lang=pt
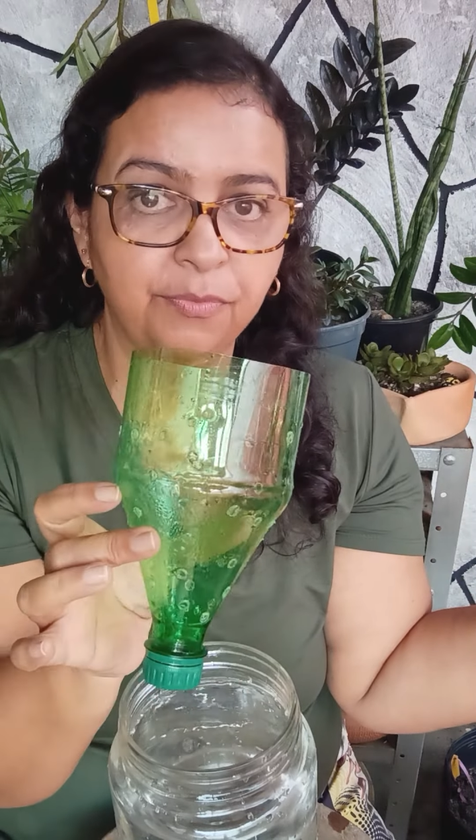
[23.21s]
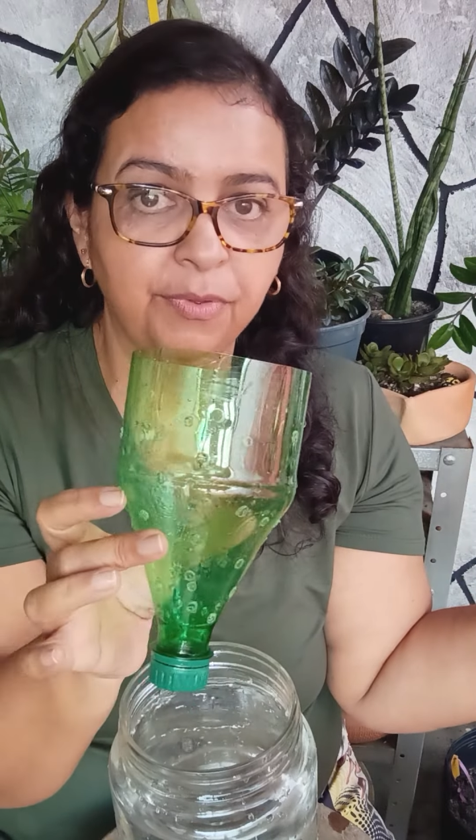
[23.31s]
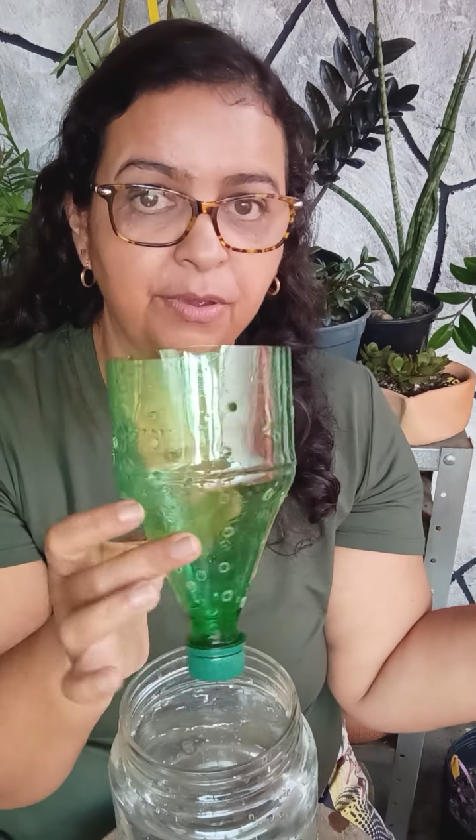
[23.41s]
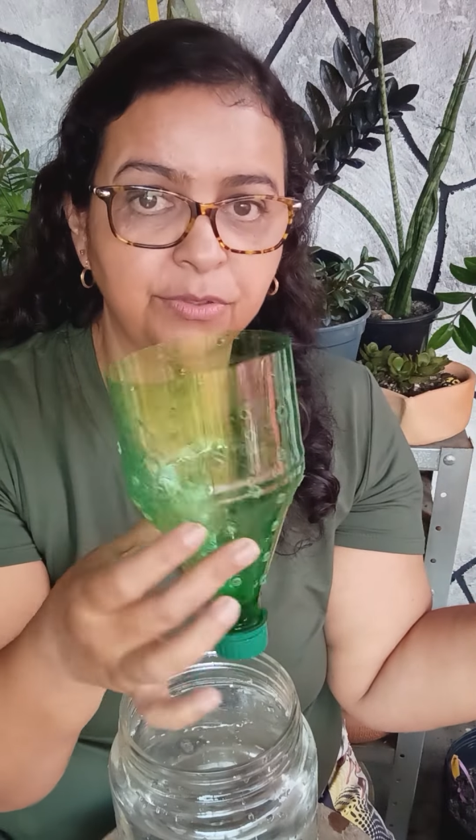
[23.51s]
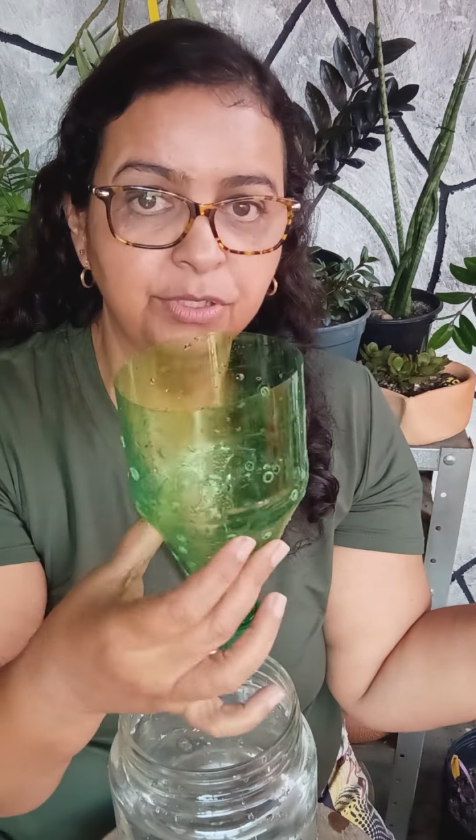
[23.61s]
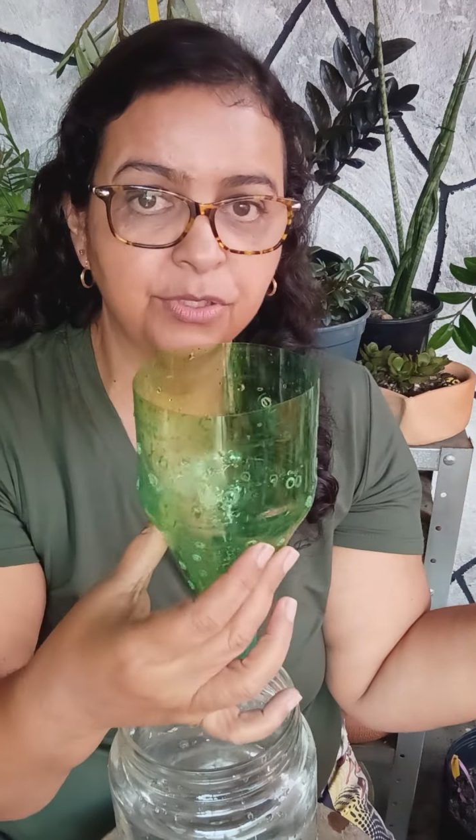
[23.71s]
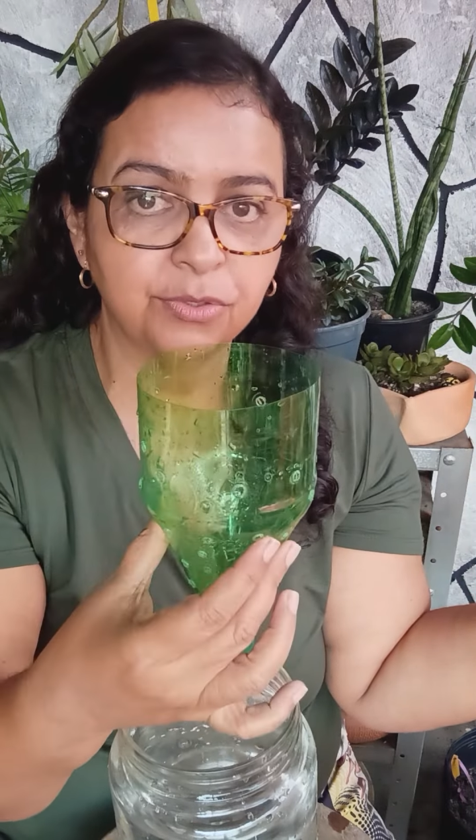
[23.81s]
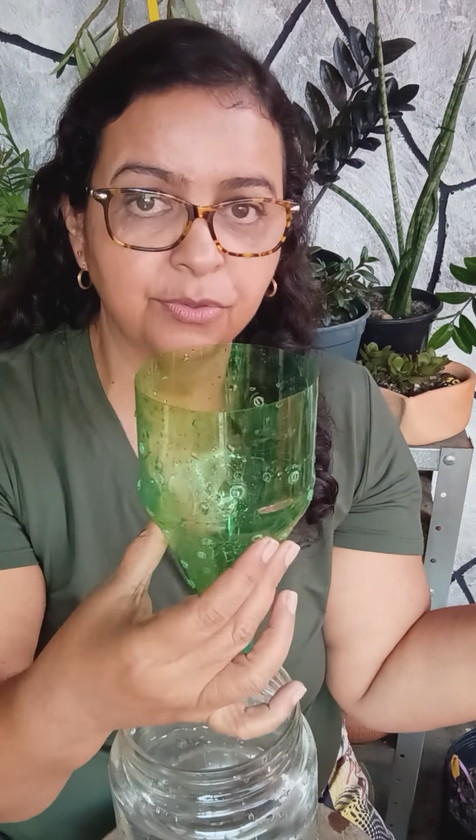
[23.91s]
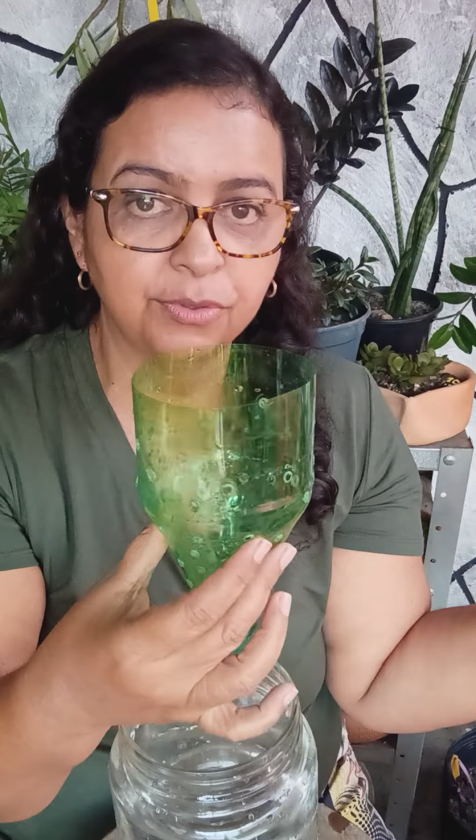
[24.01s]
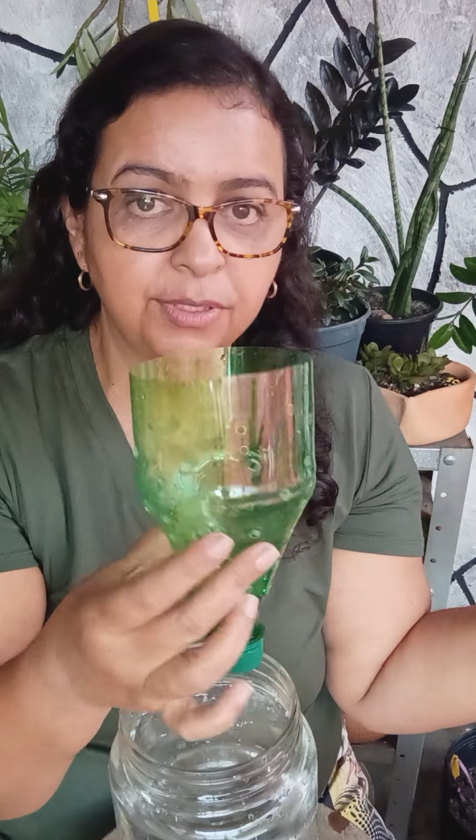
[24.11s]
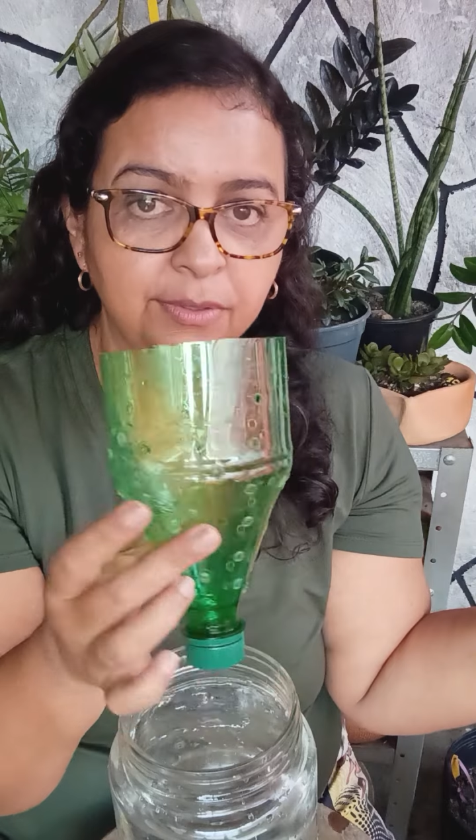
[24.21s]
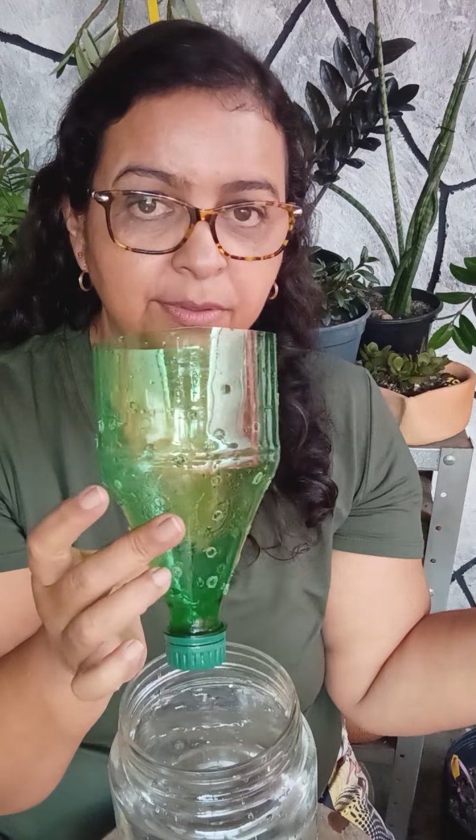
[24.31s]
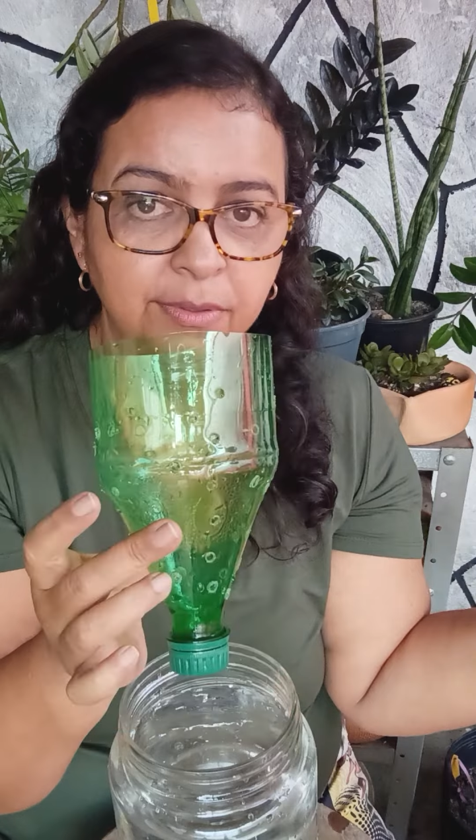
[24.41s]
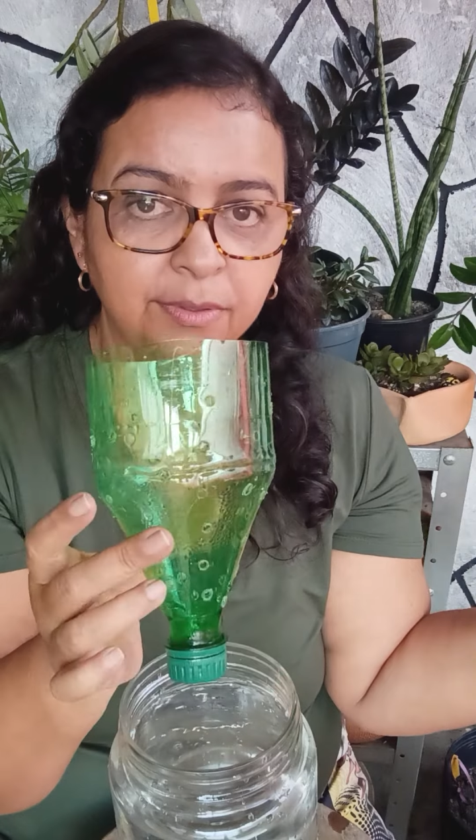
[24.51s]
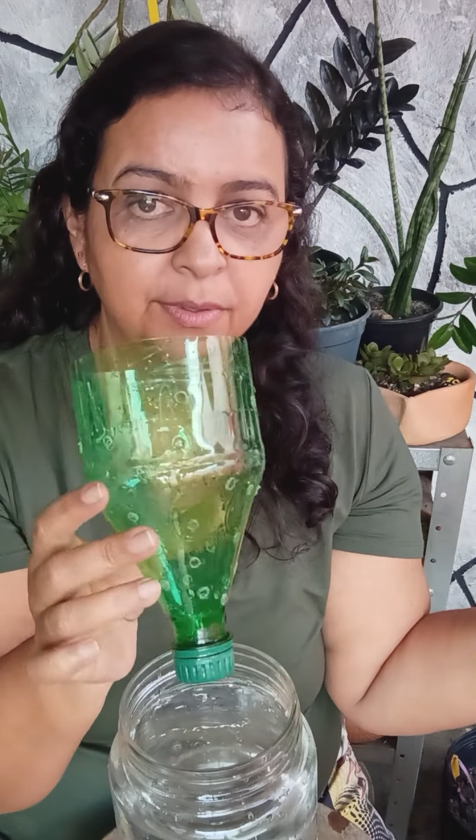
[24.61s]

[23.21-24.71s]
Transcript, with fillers: ferro de solda, ó.